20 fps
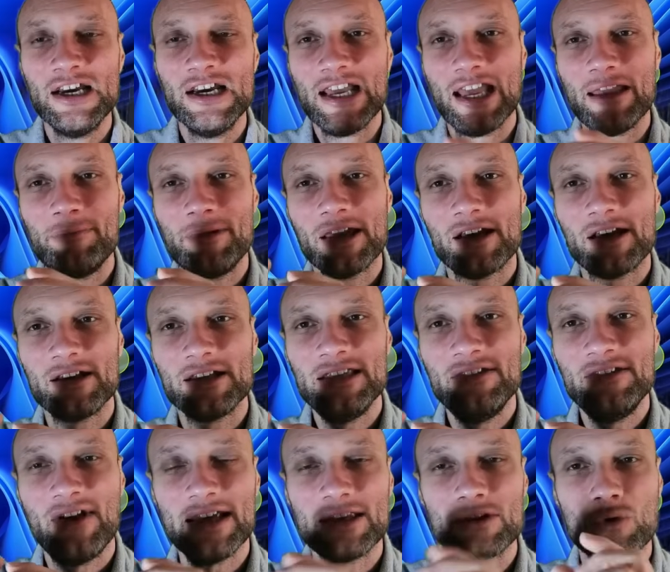eh bien,
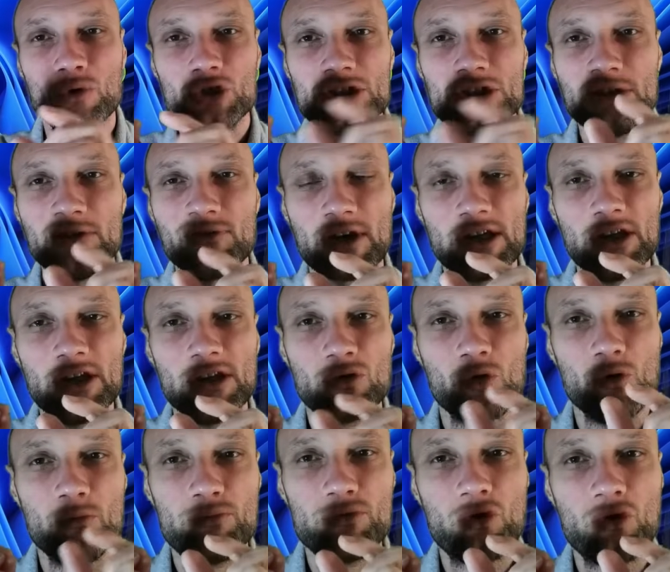il va être chiffré
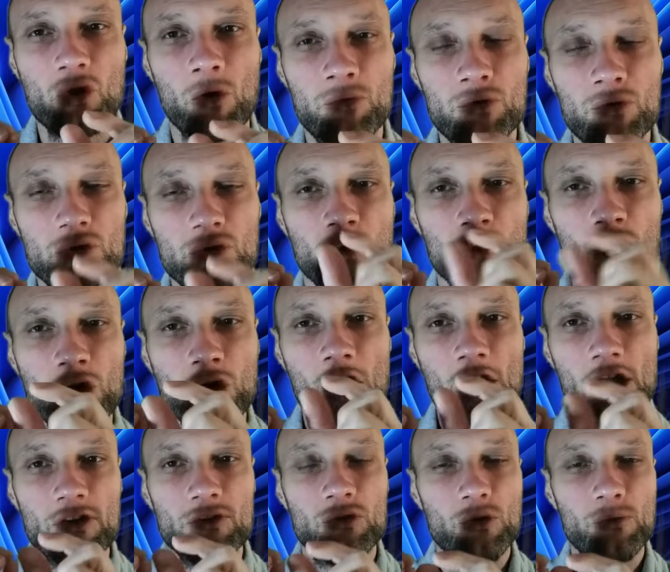de bout en bout, donc
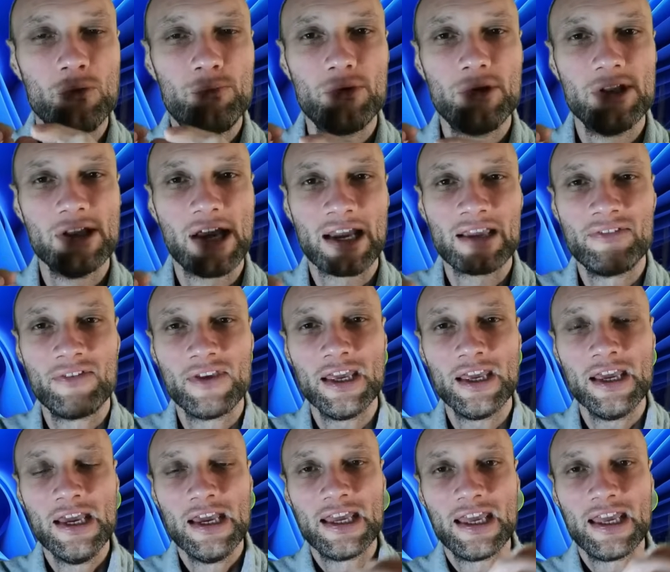depuis l'arrivée,